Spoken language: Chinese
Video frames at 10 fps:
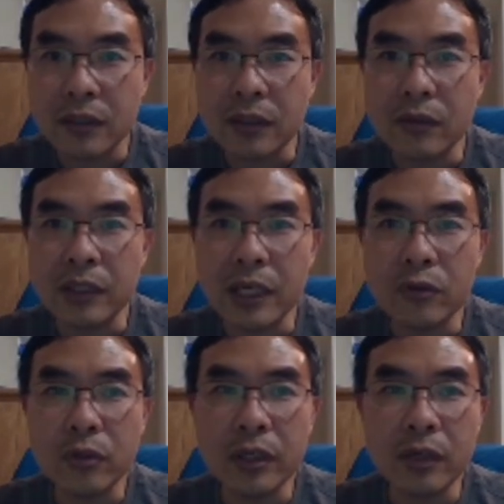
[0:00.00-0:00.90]
然后点进
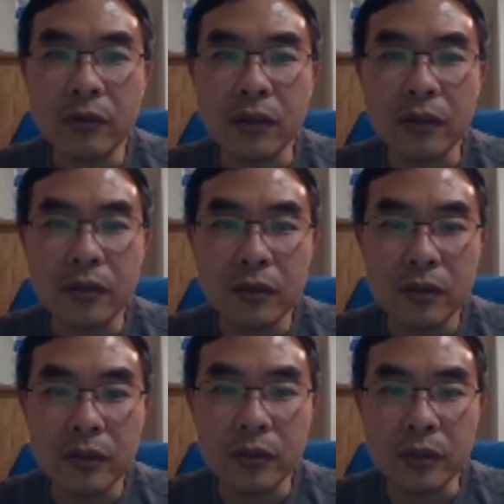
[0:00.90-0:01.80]
去了以后呢，
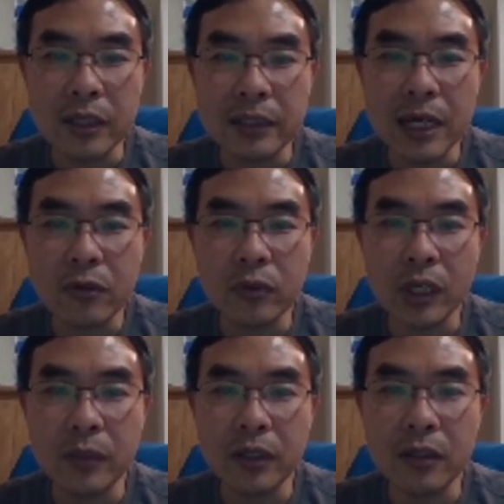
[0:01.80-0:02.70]
就可以加入
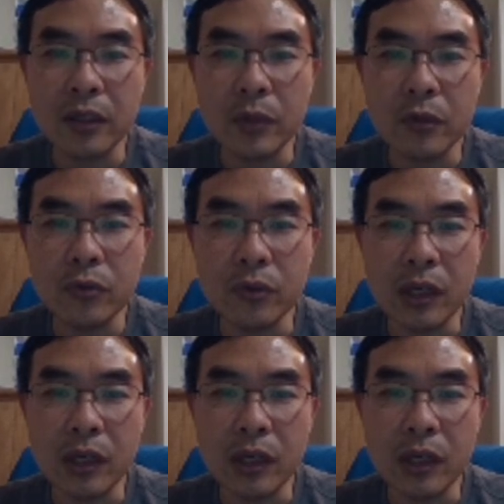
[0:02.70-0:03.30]
他们那个里面去，